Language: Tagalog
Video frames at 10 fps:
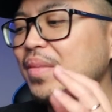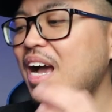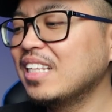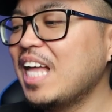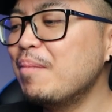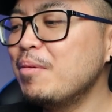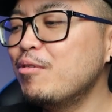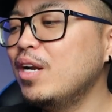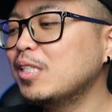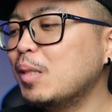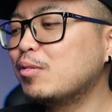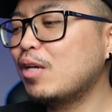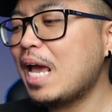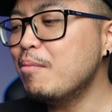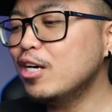Ang dami mo ng
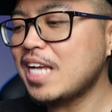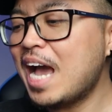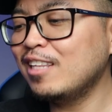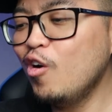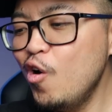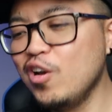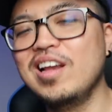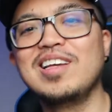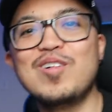subscribers, idol.